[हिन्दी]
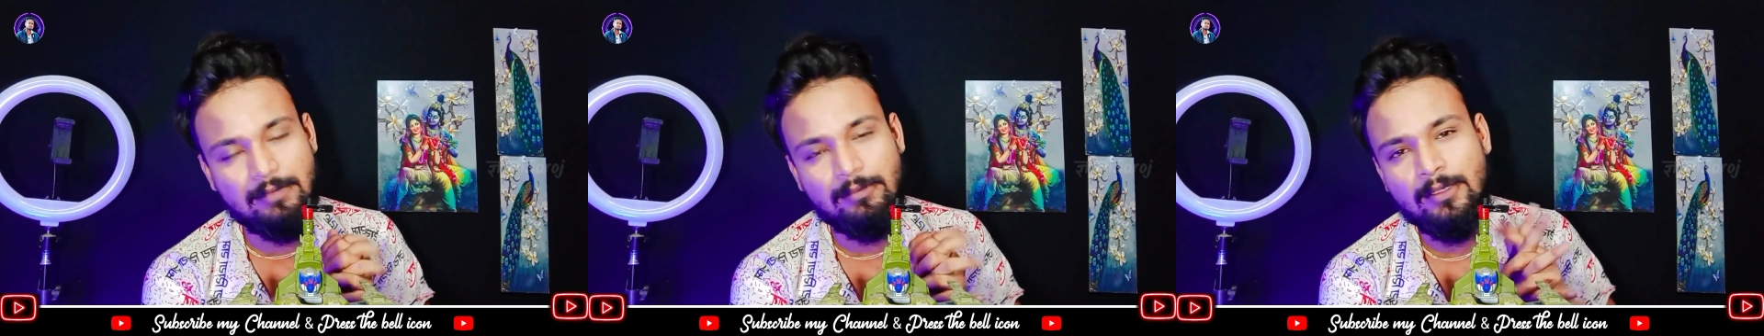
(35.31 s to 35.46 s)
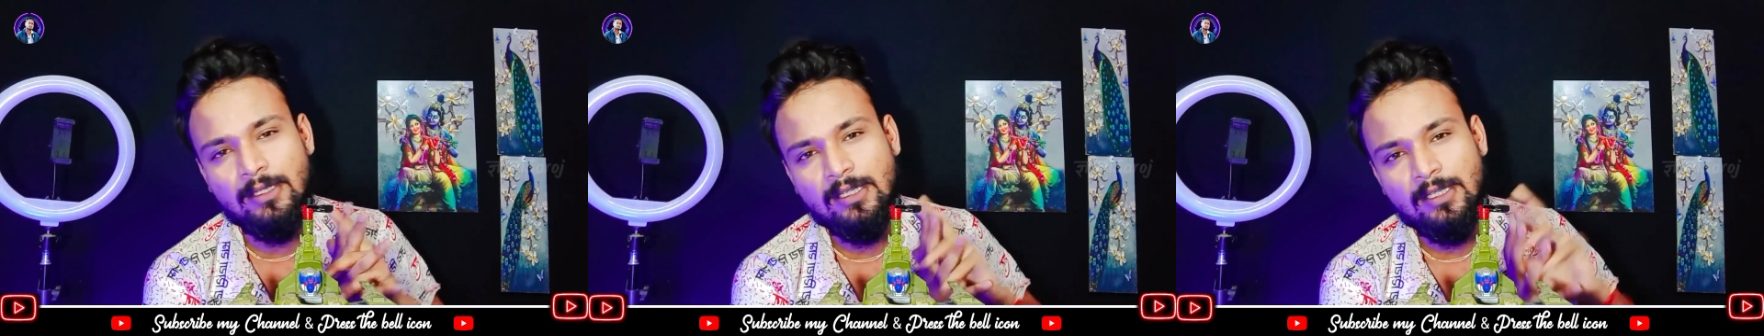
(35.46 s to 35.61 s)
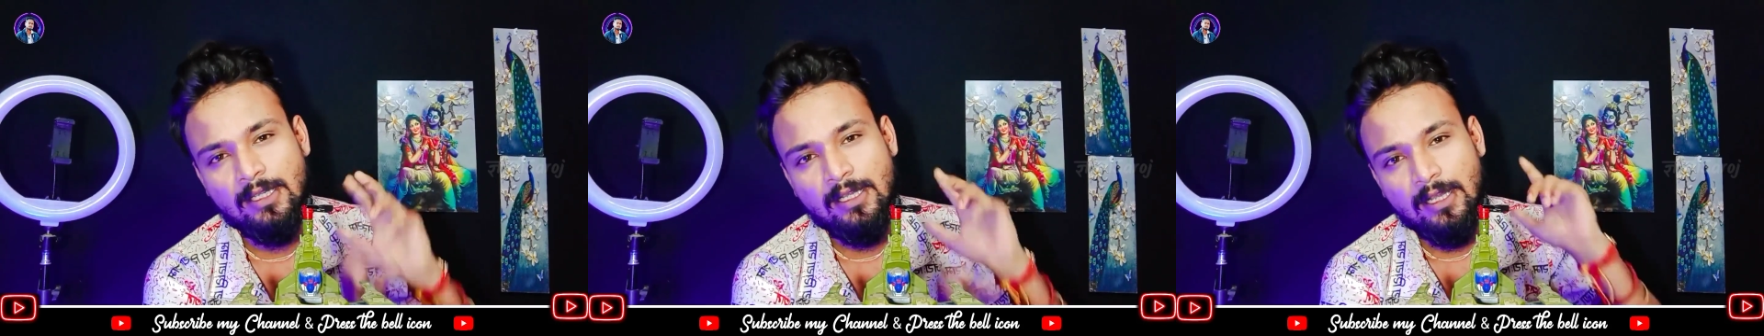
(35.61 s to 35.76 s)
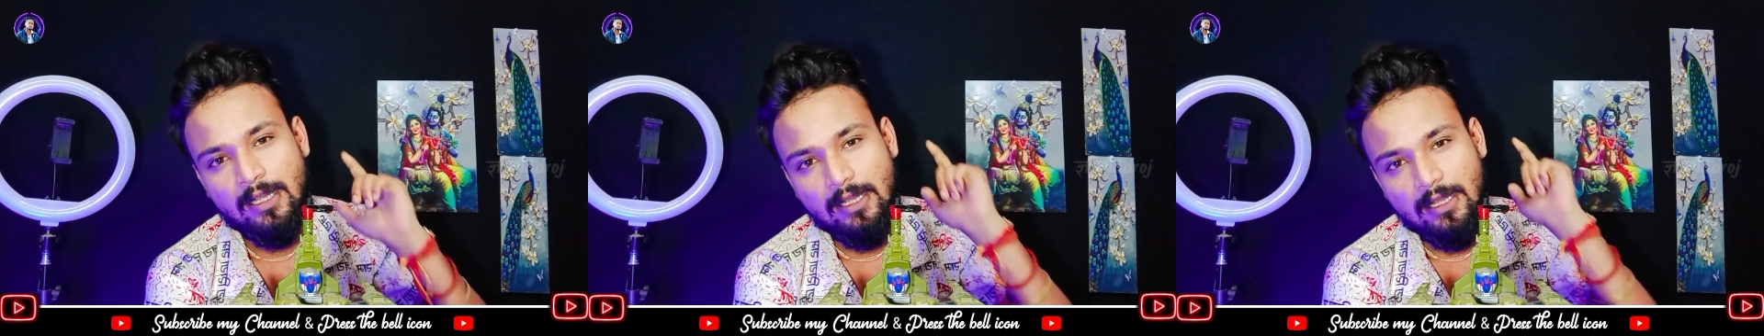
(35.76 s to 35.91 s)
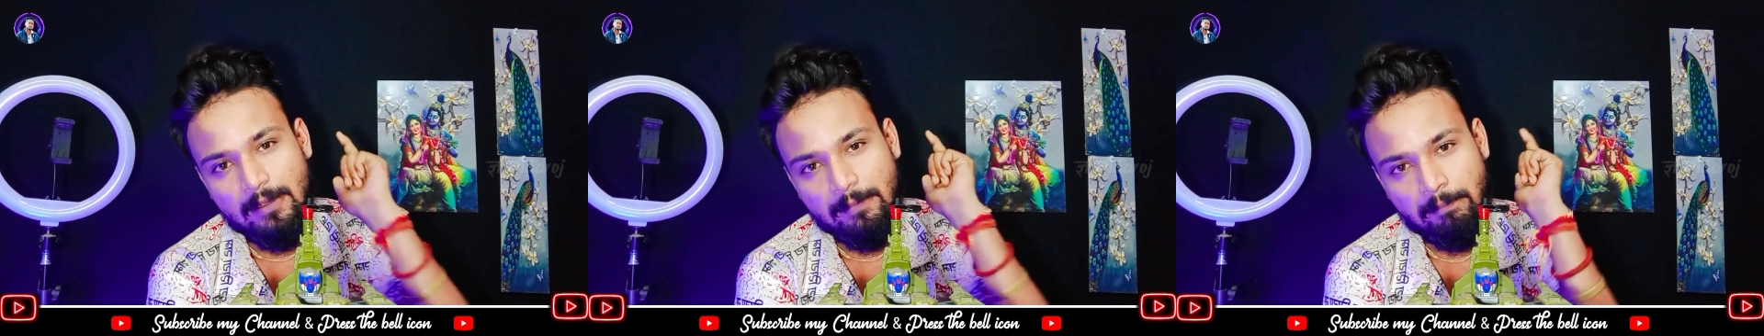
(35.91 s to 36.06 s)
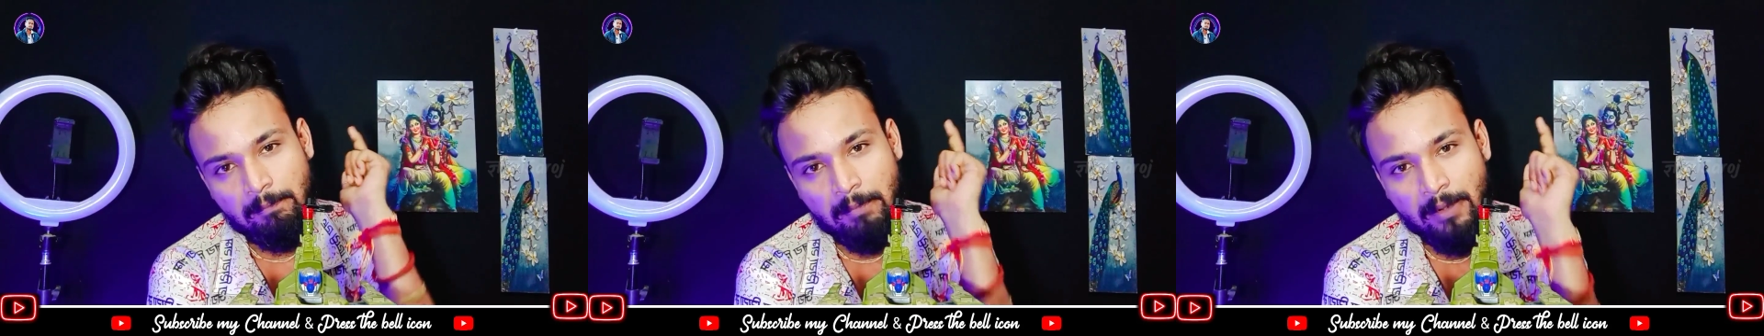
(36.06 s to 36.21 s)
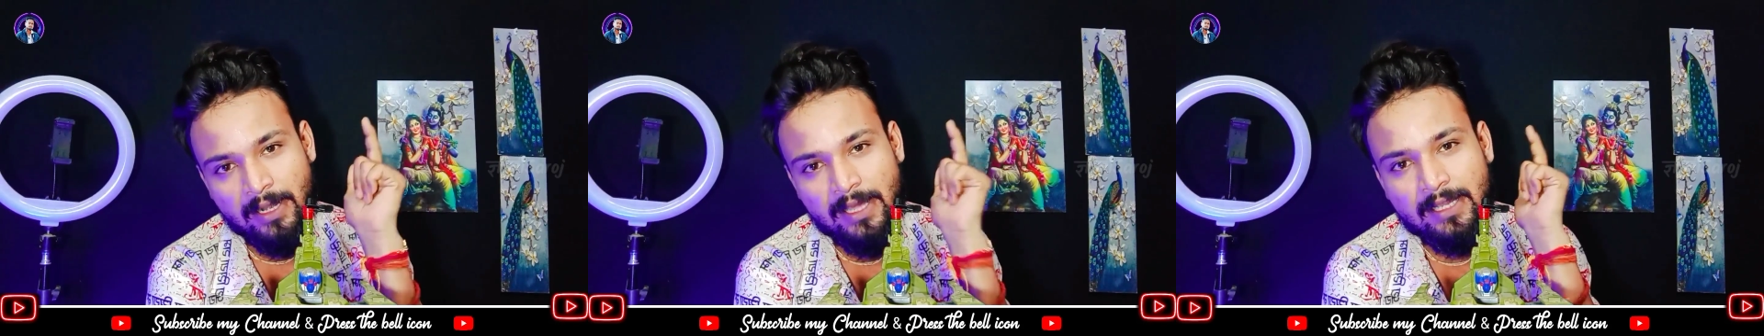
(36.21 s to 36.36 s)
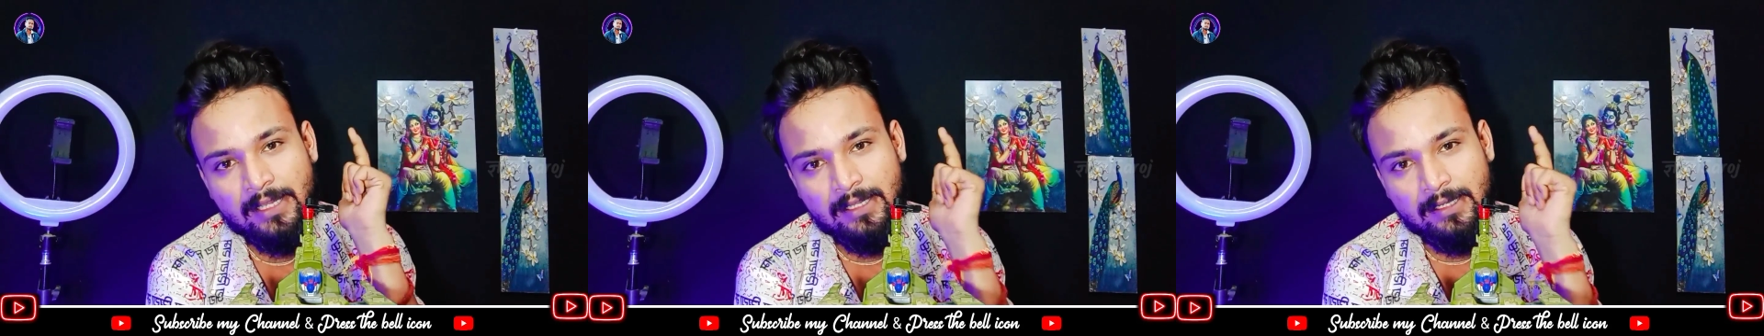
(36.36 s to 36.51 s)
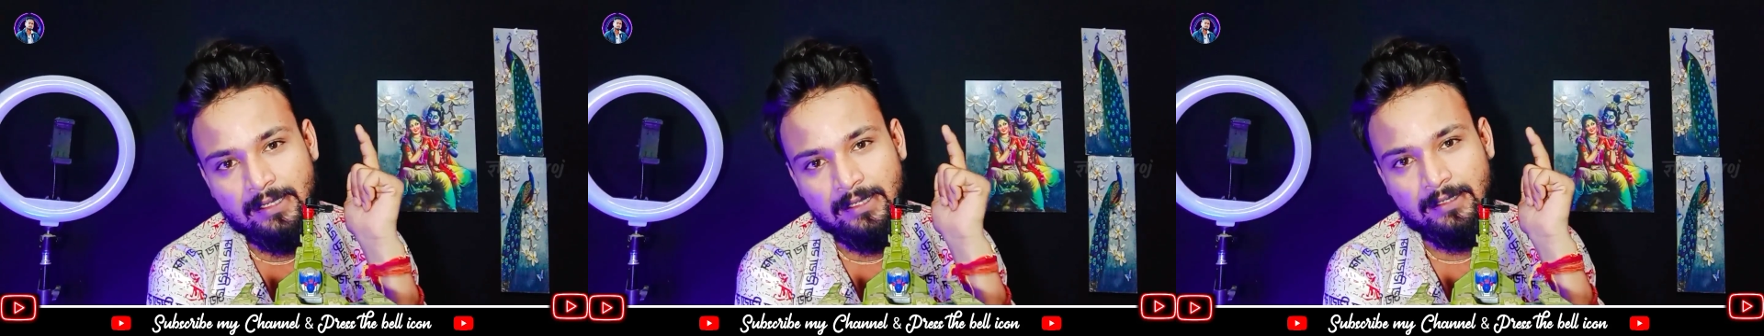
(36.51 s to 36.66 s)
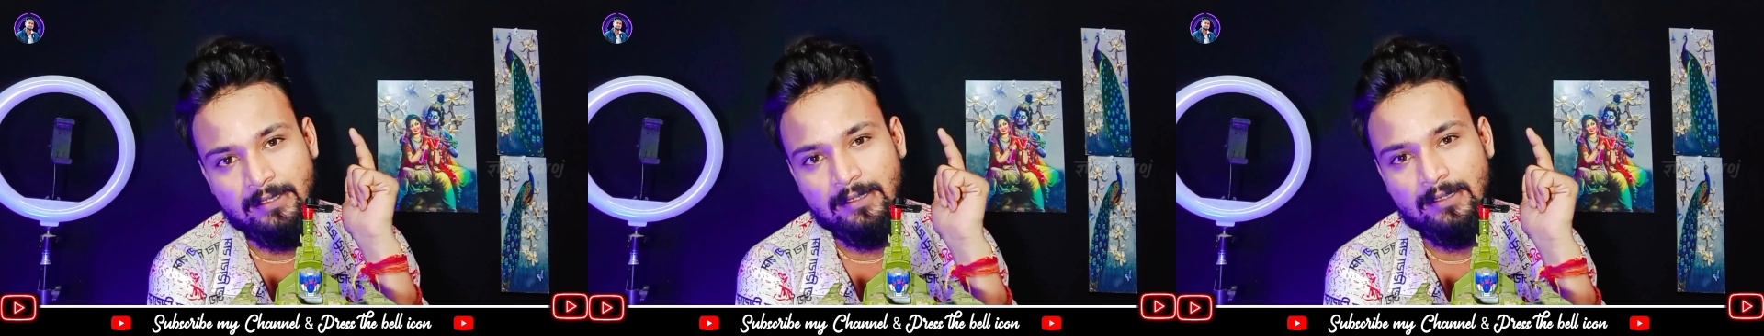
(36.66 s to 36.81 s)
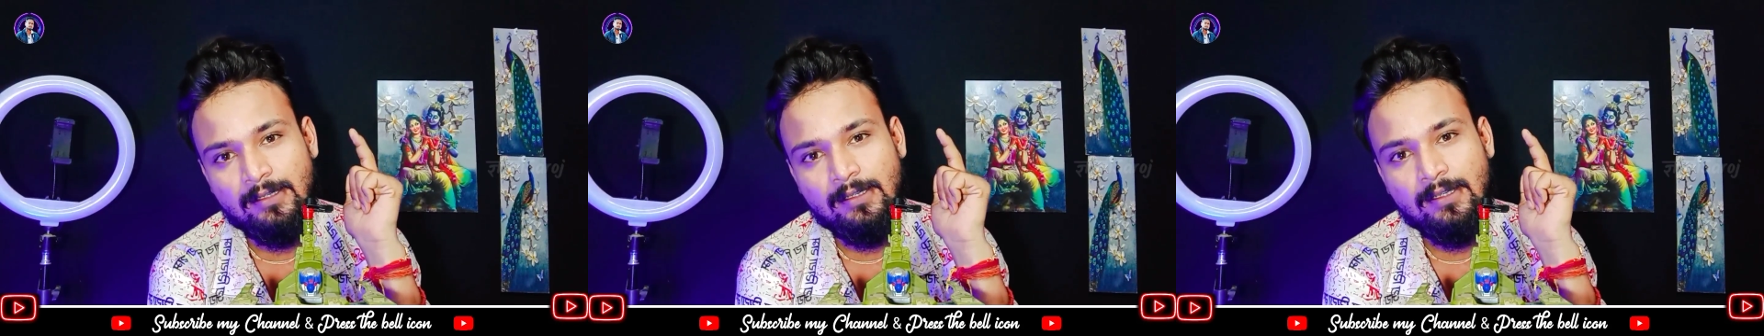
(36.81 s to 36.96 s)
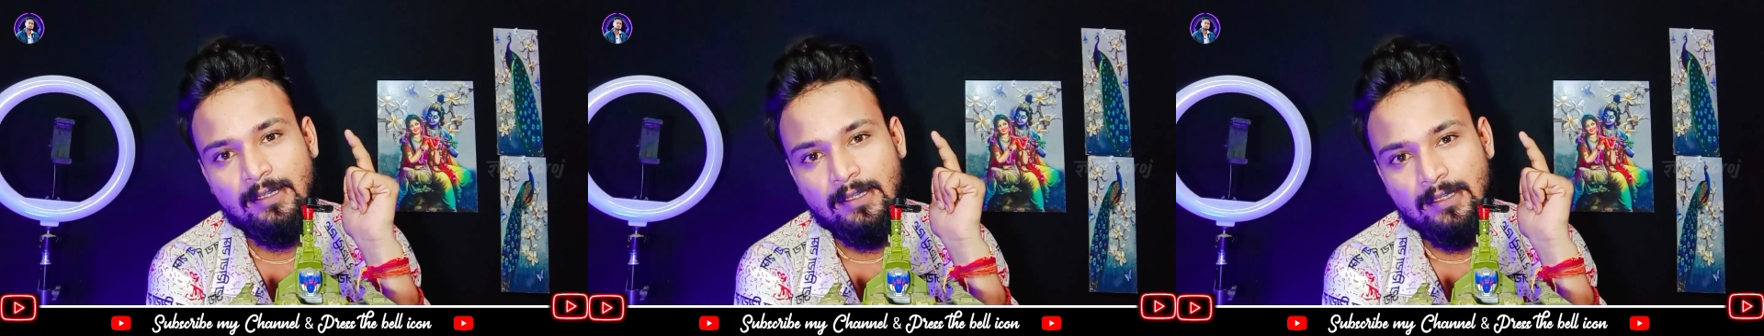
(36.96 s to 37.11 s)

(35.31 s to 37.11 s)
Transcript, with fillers: साहब बड़े क्रिएटर